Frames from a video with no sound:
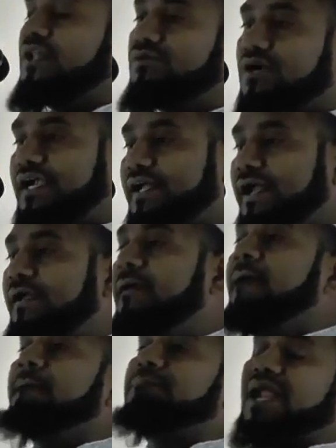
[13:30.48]
ఎందుకంటే
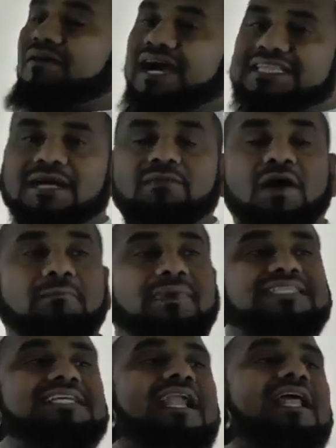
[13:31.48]
ప్రవక్త
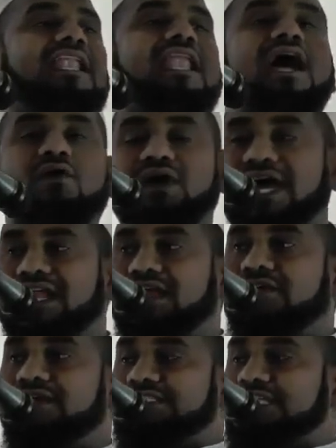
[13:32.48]
మహమ్మద్ సలల్లాహు అలీహి